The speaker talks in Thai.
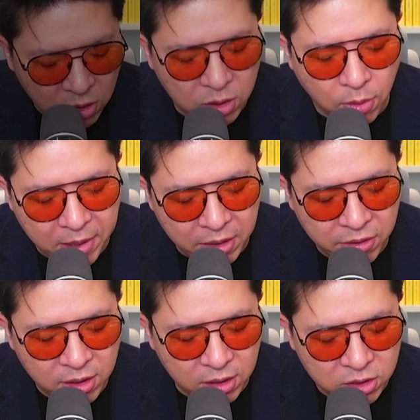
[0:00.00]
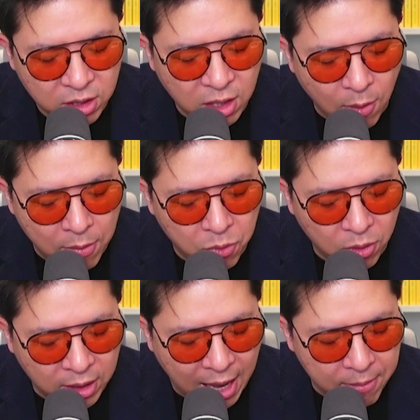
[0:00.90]
ก็ถือว่าเป็นเรื่องเหลือเชื่อในแวดว
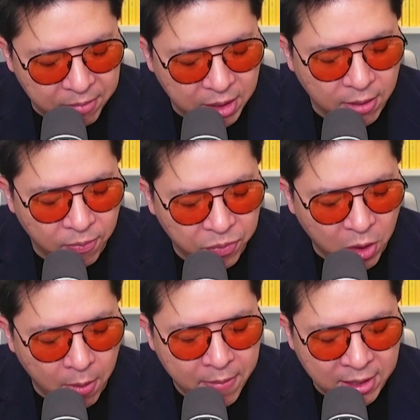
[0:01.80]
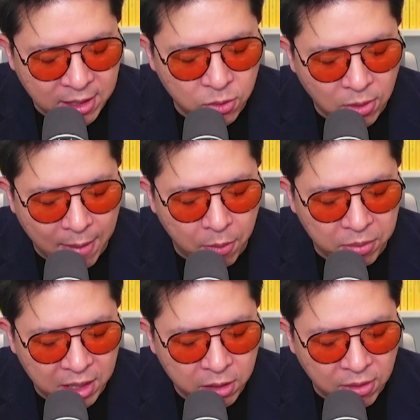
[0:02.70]
งการเมืองเขาไม่เพียงแต่ดูแลผม
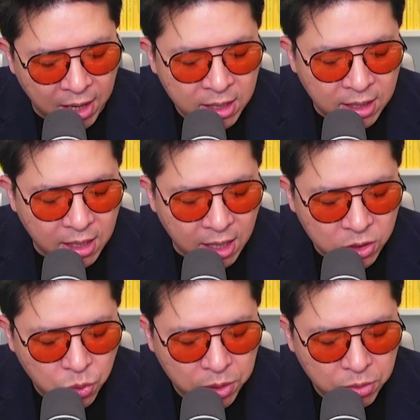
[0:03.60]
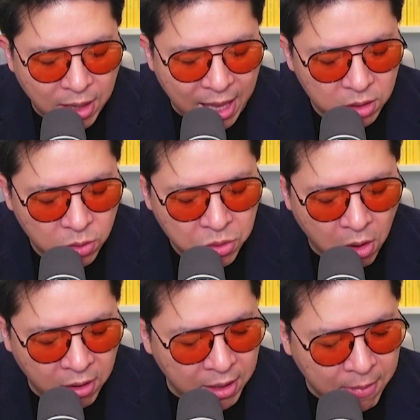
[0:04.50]
ดีเท่านั้นแต่ยังช่วยดูแลรุ่น
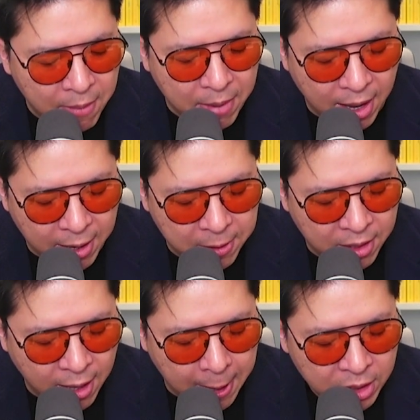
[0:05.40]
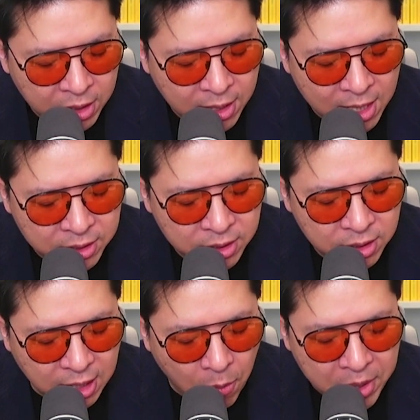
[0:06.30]
น้องอีกมากมายนะฮะที่น่าทึ่งคื
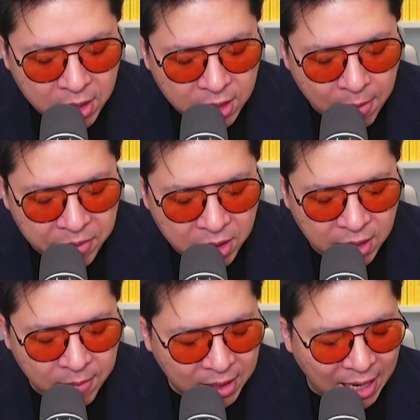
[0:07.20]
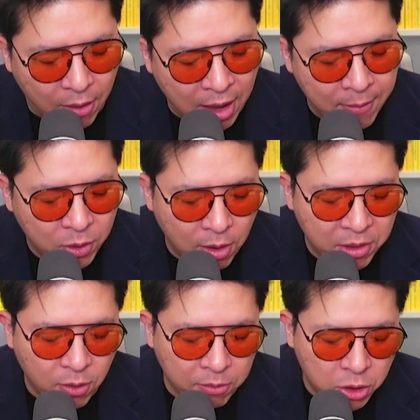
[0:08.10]
อเขาไม่เคยนำเรื่องนี้มากล่าวอ้างเป็นความ
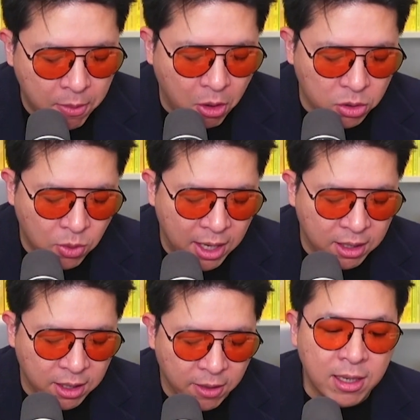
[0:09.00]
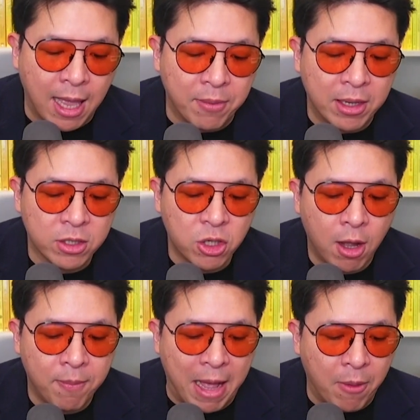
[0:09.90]
ดีความชอบของตัวเองเลยแถมยังชอ
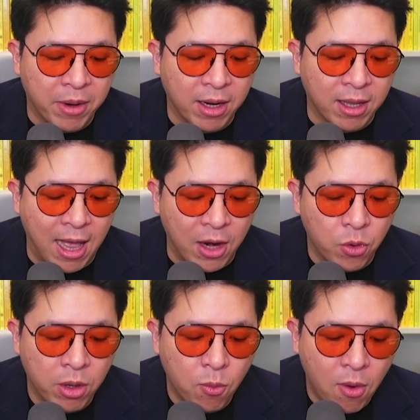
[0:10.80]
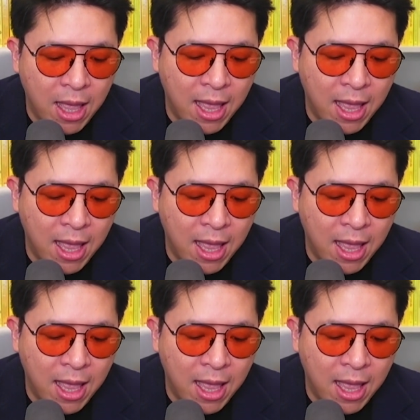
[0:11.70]
บเป่าประกาศด้วยว่า